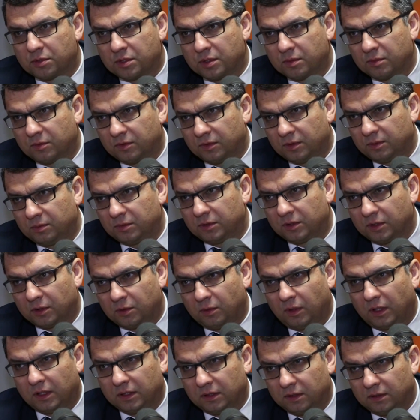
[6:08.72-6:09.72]
czy mówimy
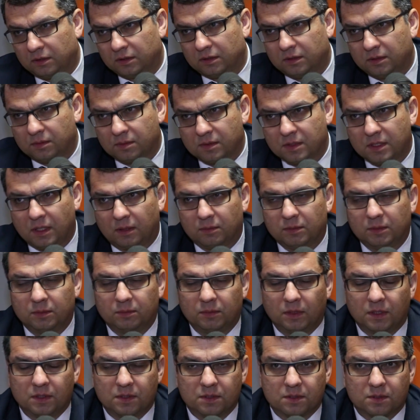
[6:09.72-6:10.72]
dokładnie o tym
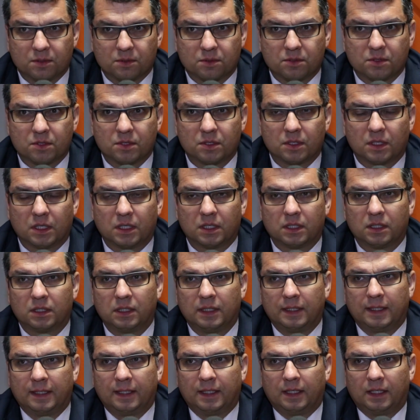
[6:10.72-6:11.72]
samym miejscu, czy nie.
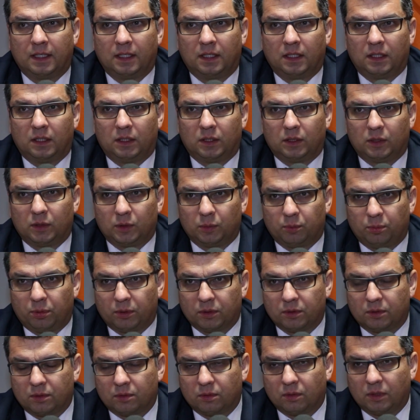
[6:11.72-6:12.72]
E,
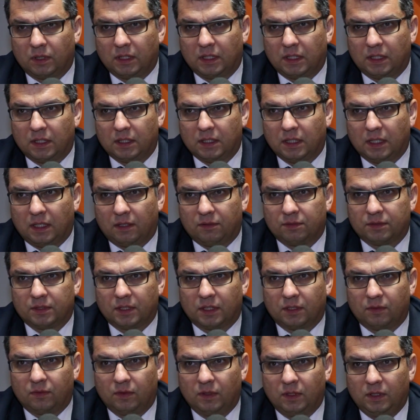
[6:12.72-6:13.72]
po drugie, ja w
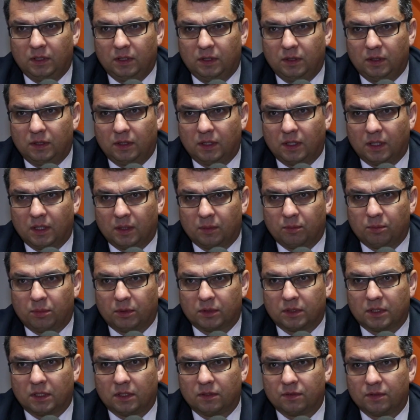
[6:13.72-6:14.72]
tej chwili nie
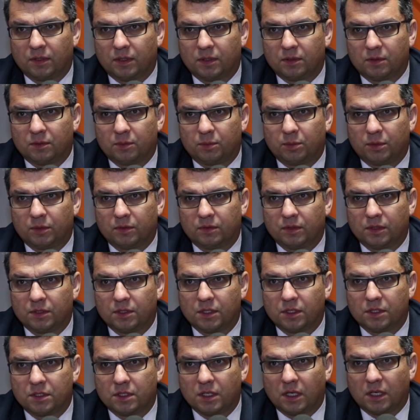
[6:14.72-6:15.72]
potrafię
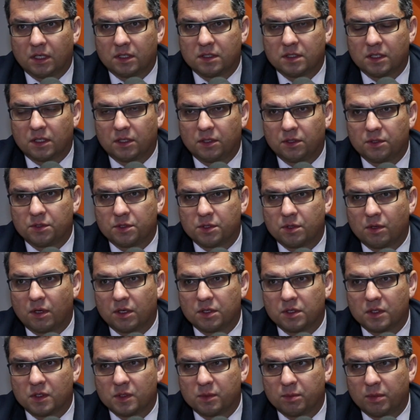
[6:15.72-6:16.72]
powiedzieć, jak
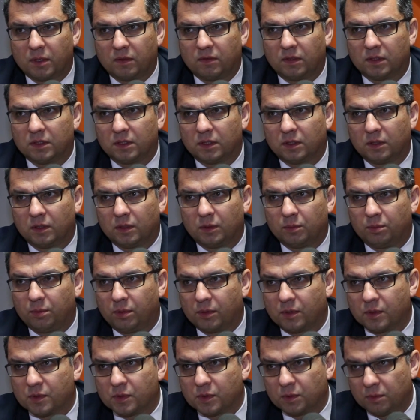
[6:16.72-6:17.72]
zakończyła się sprawa tego
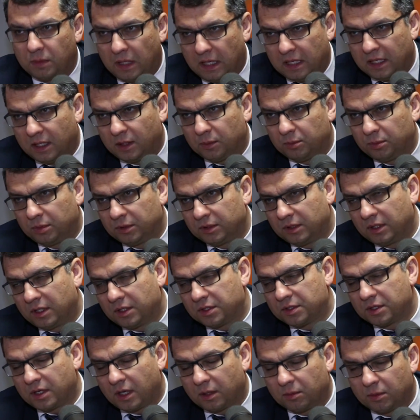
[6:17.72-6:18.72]
porozumienia,
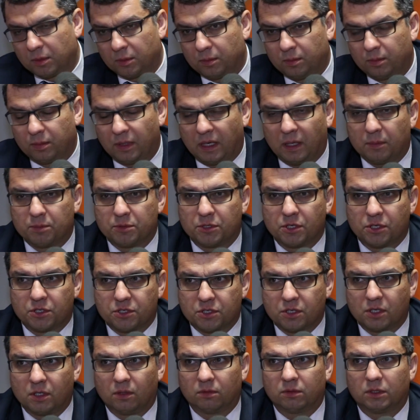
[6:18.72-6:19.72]
ponieważ jakby prawo
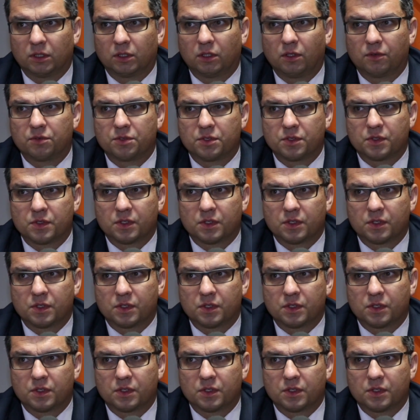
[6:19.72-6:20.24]
chyba umarło, tego